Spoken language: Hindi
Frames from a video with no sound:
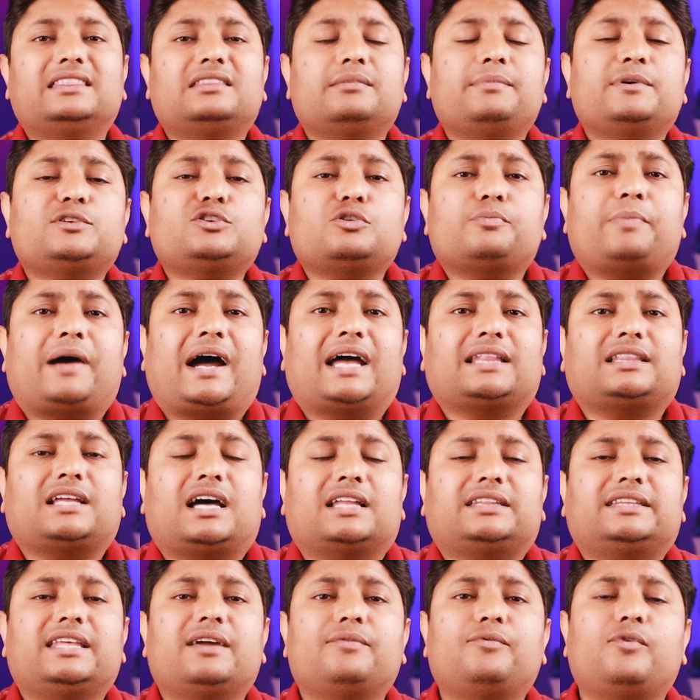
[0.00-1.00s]
अंत में जो बात
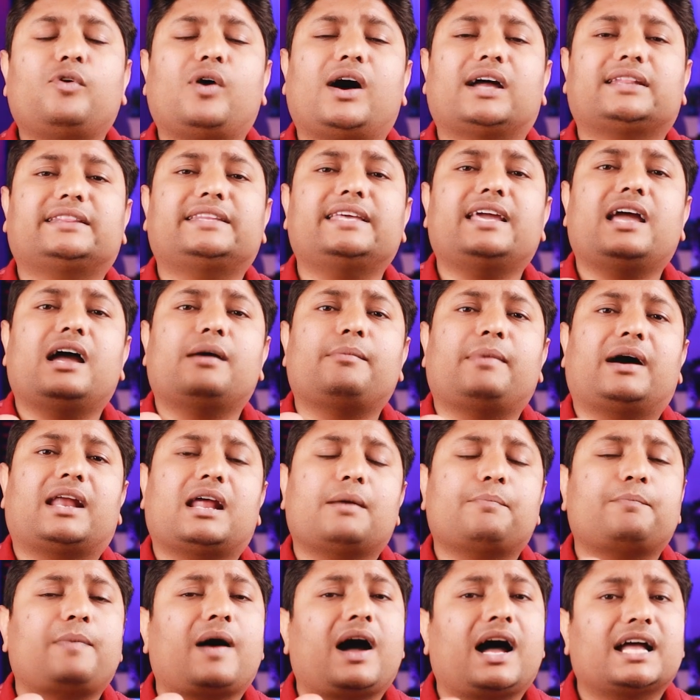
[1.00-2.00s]
आती है वो आती है
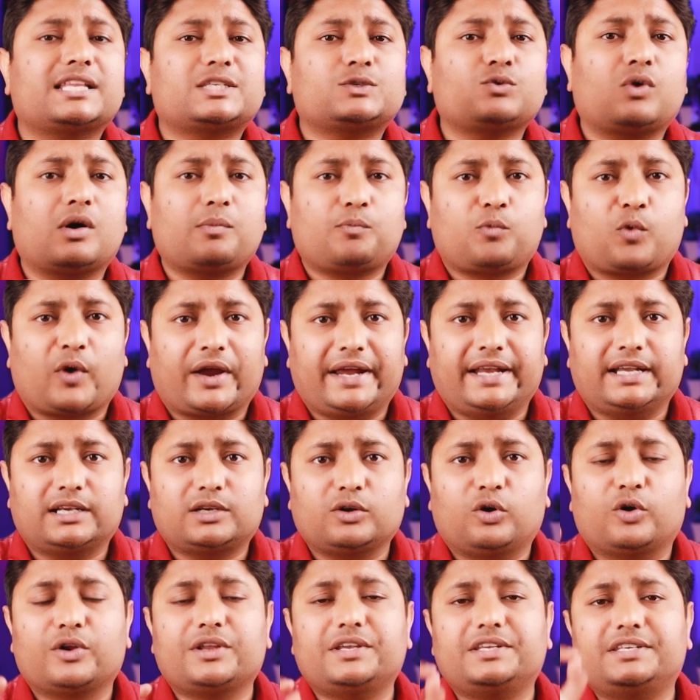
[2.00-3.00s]
हमारा पांचवा
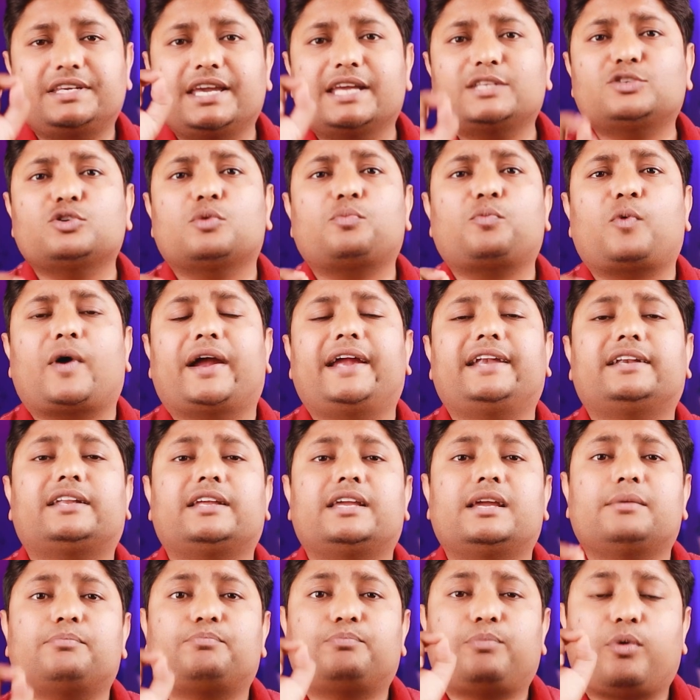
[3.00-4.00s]
पॉइंट और ये जो पॉइंट
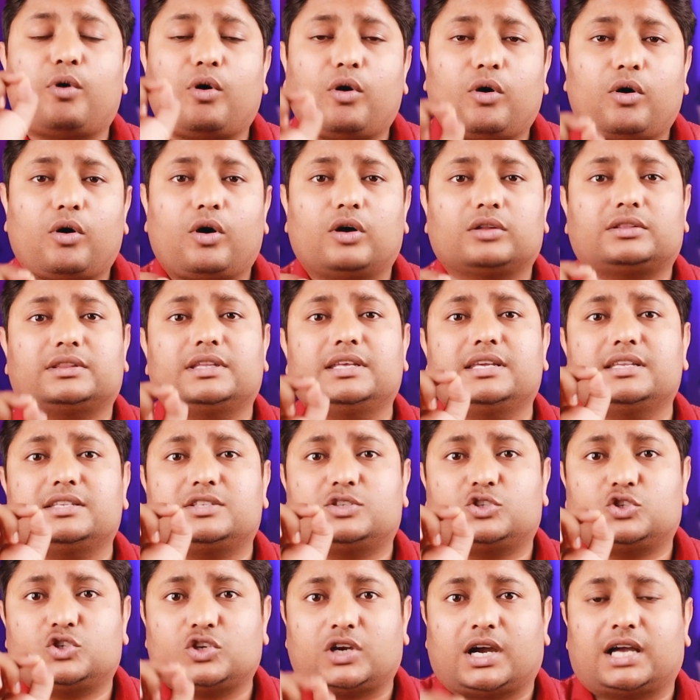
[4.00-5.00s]
है ये बहुत ही
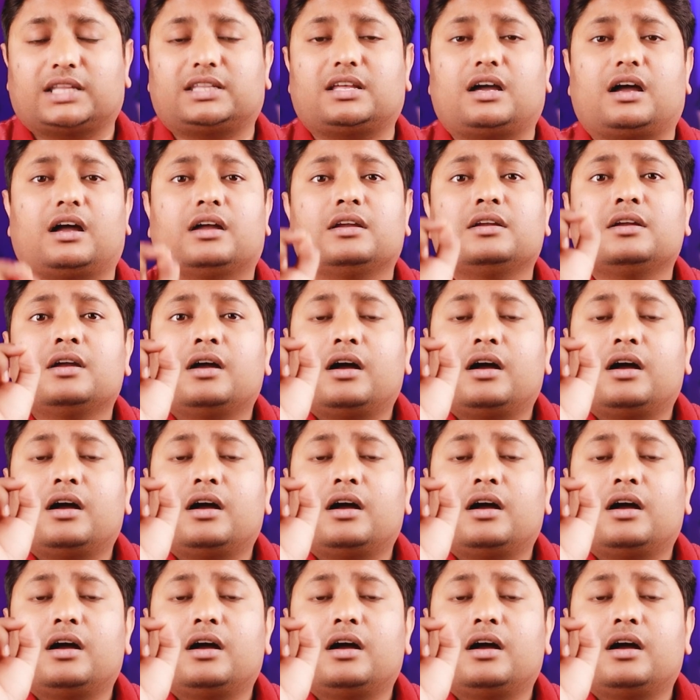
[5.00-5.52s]
ज़्यादा